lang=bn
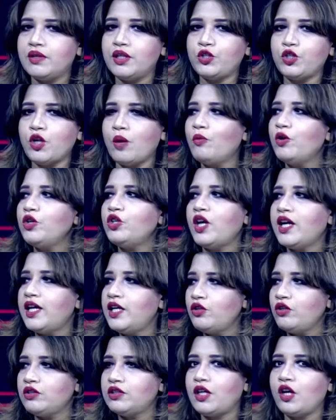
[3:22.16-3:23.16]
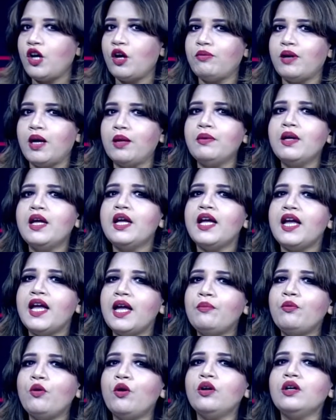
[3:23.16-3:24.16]
সমন্বয়হীনতার অভাব
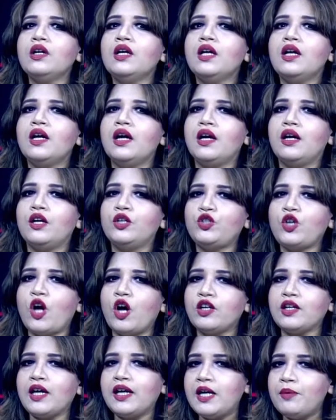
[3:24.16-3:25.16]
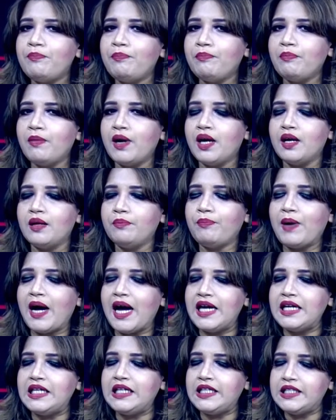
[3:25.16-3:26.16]
এবং সরকারের
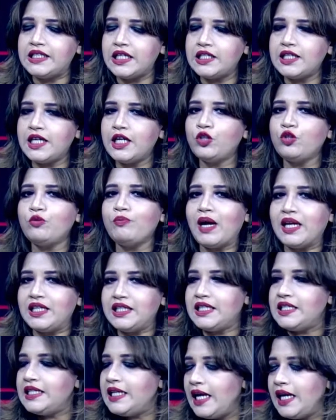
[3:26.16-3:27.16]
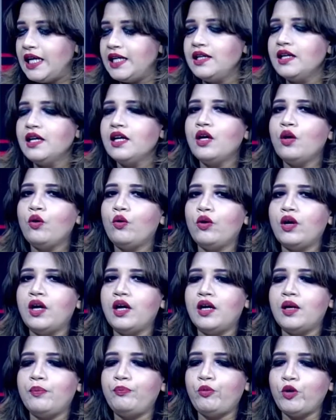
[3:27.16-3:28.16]
পায়ের নিচে যেহেতু মাটি নেই
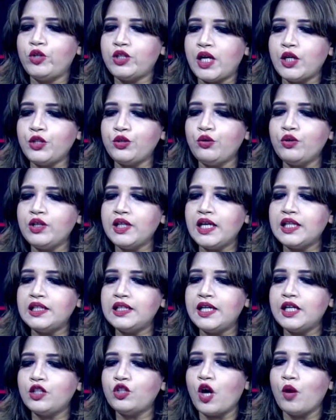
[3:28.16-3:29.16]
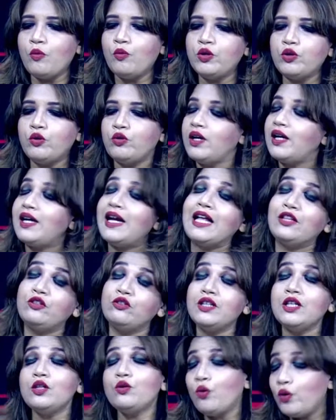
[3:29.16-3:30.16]
প্রশাসনকে দিয়ে দমন ওনারা
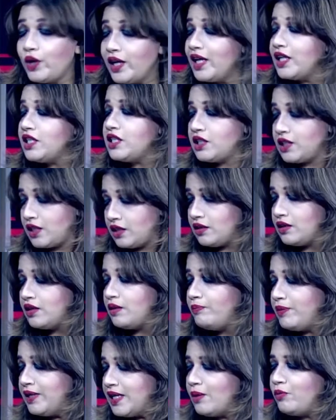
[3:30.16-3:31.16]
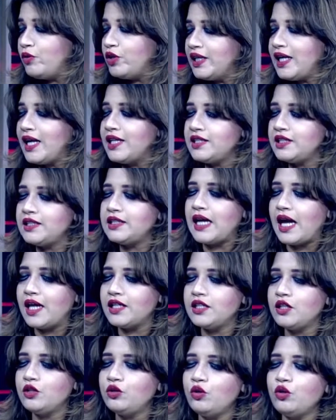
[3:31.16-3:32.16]
এতদিন করে এসছেন বিনা ভোটে
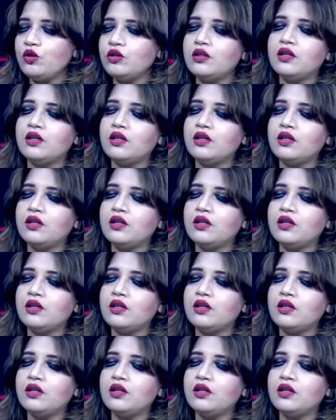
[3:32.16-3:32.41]
আছেন তো